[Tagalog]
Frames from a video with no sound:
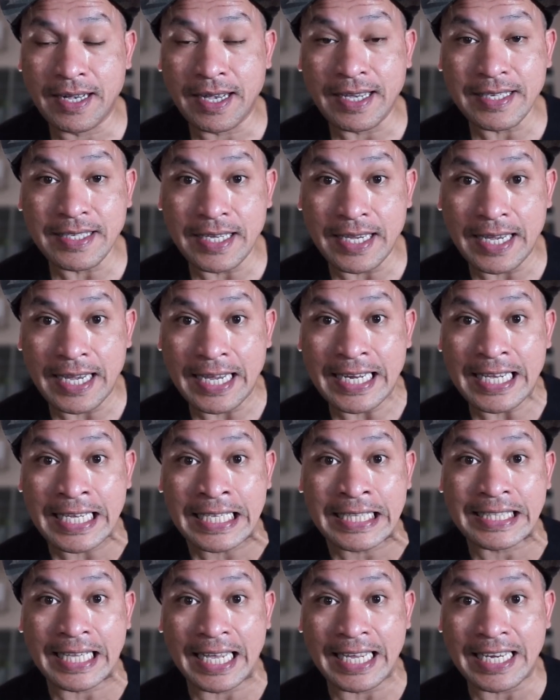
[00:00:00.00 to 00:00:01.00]
Kasi
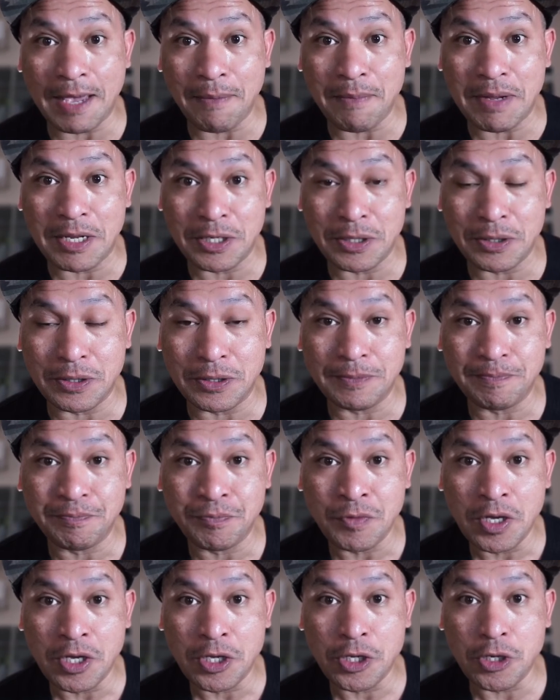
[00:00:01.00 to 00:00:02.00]
hinihintay namin yon
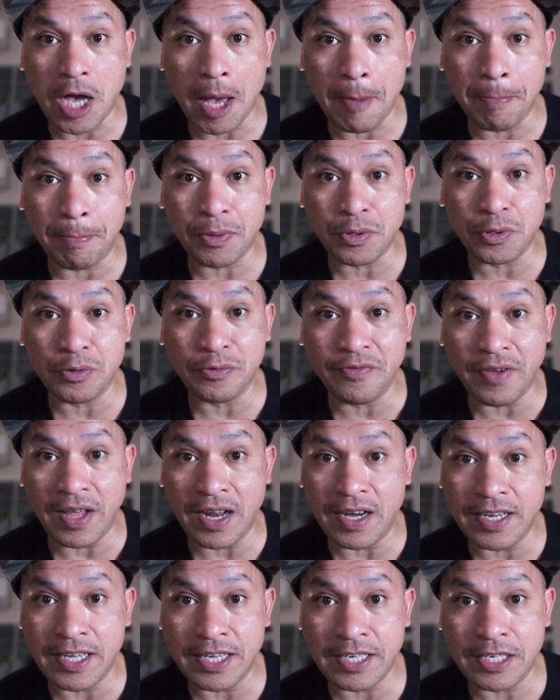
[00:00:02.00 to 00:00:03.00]
yung
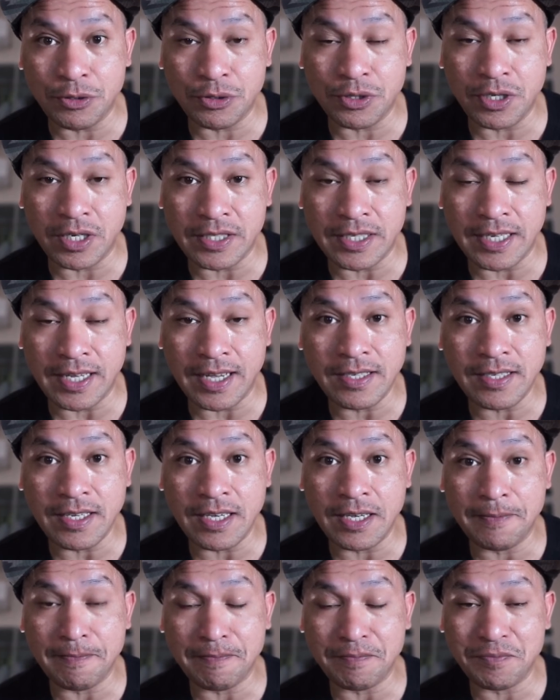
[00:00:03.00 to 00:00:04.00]
approval ni Duterte.
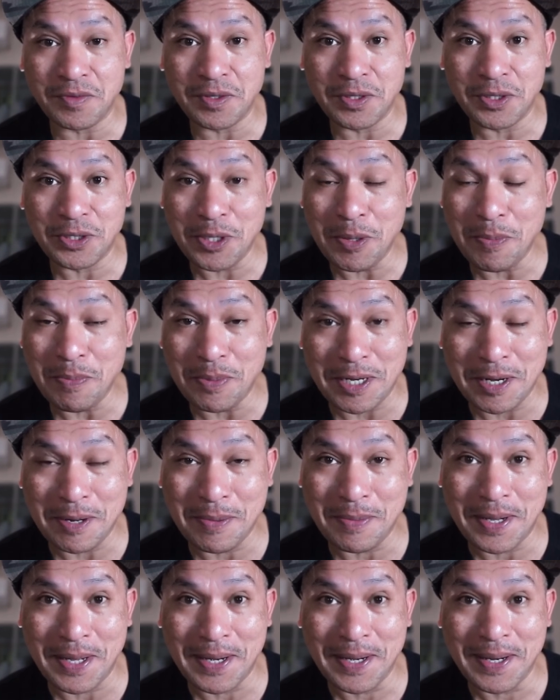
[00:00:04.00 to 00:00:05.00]
Kasi, siyempre
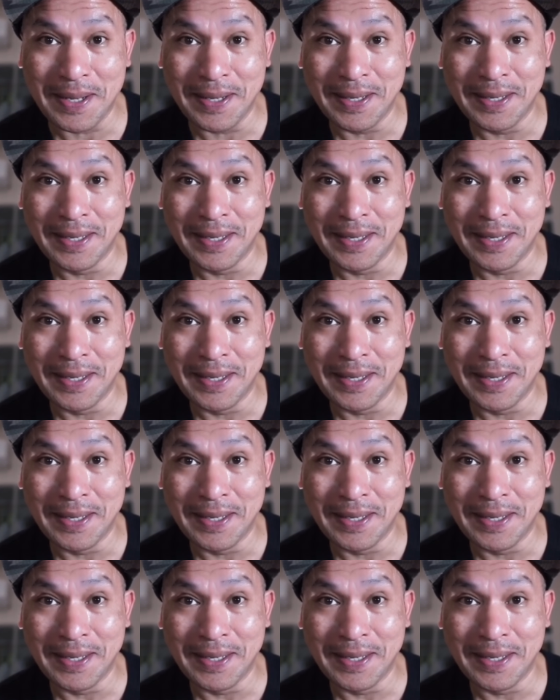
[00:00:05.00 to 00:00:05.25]
naman,